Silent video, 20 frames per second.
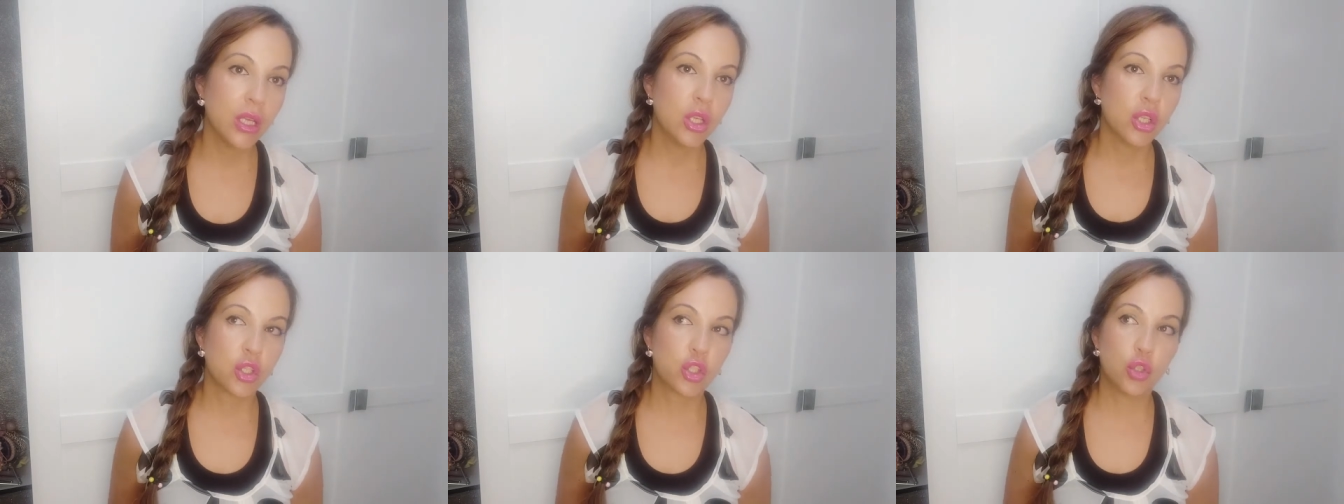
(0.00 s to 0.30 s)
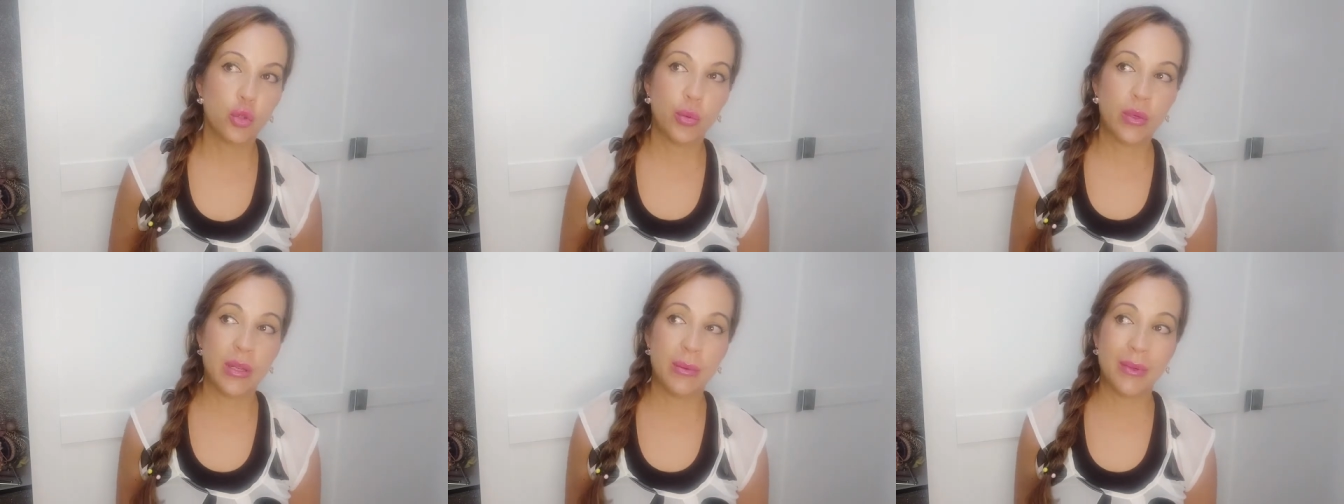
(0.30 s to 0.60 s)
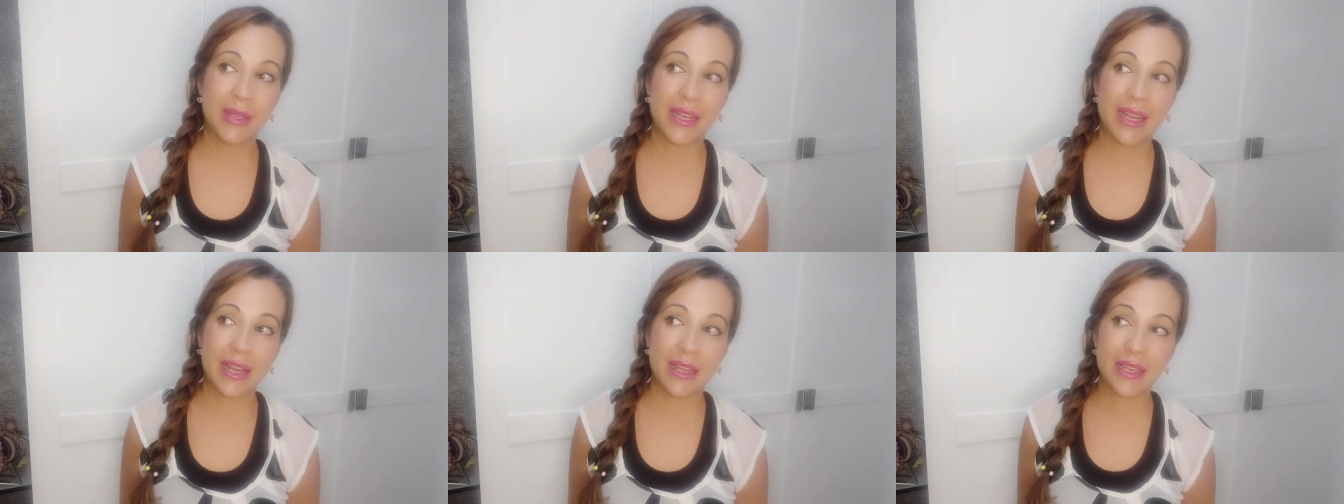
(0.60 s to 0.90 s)

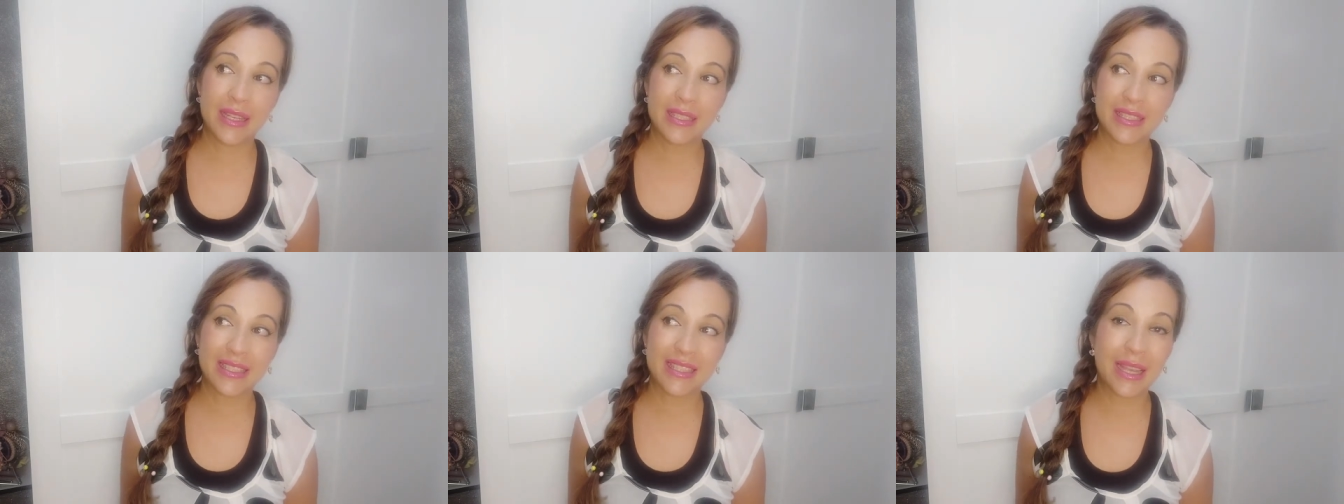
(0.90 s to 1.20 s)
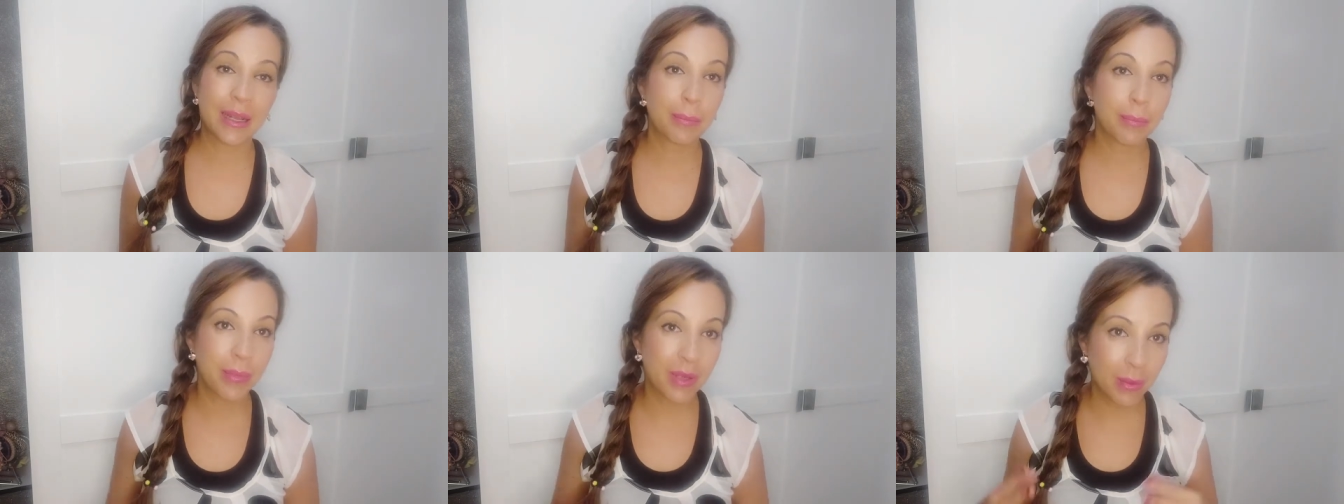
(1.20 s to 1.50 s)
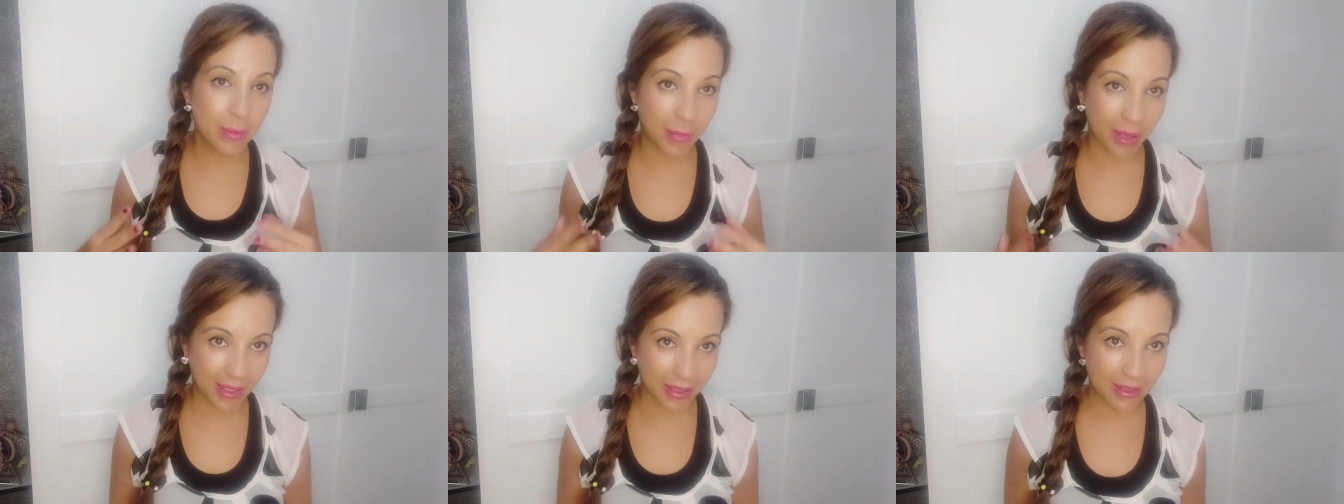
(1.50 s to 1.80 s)
subliminares
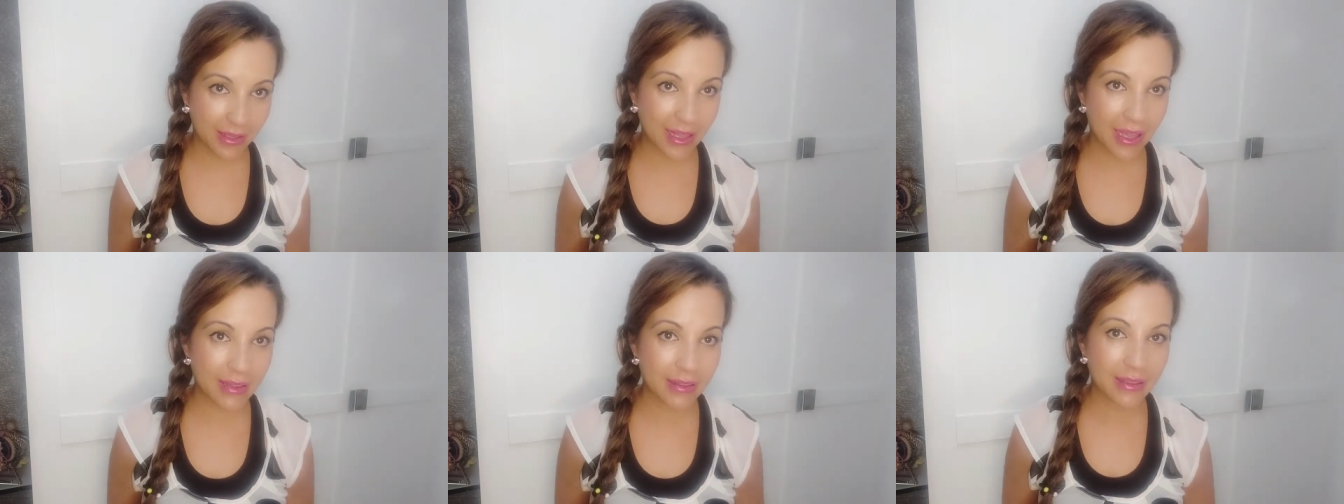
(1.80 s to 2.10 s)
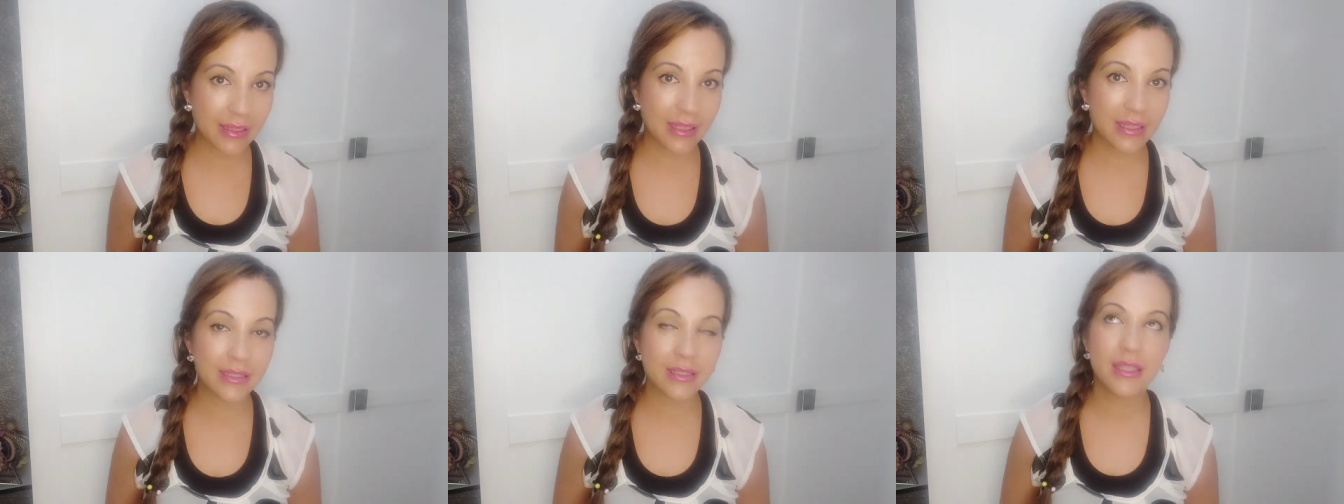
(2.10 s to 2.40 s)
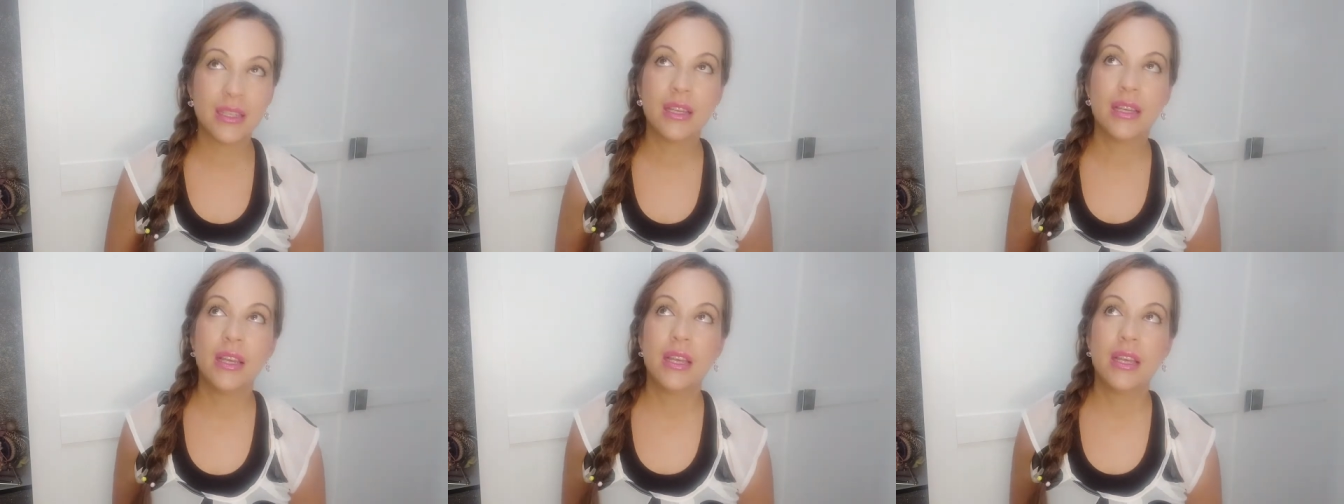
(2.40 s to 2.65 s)
despigmentantes.